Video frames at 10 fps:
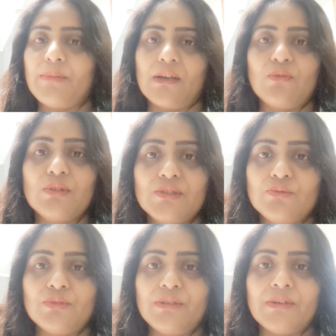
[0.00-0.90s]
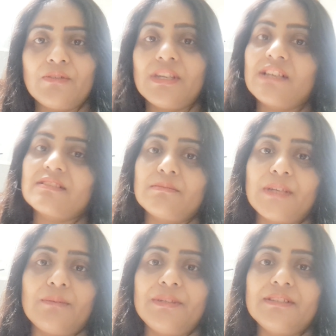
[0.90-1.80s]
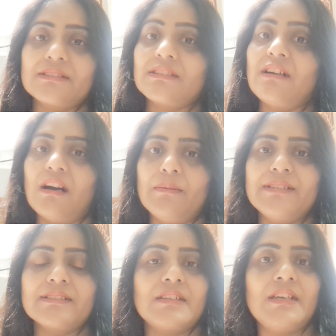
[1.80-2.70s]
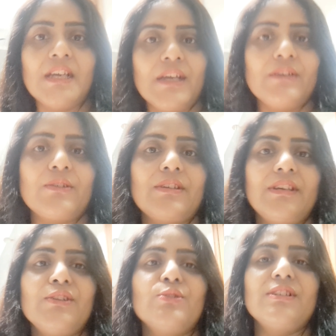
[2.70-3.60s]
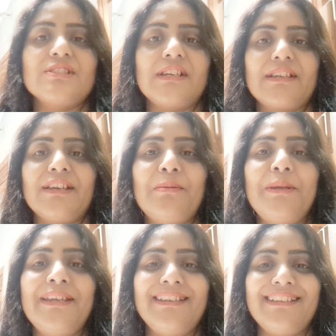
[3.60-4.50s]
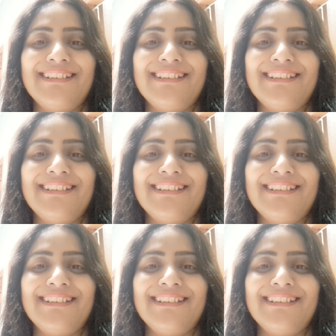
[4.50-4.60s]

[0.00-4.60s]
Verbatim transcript: फेंकूँगी तो हूँ नहीं मैं उन्हें एक साथ बना भी नहीं सकती खा भी नहीं सकती क्योंकि यही दो दिन चलेंगे अभी